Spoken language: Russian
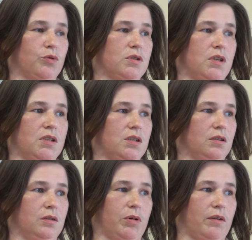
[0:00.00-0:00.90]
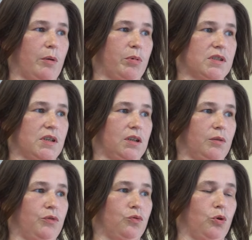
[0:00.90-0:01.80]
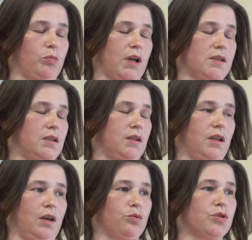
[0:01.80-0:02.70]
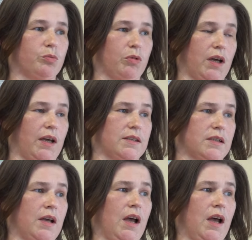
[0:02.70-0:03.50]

То есть здесь э, права пациентов ни в коем разе не ущемляются.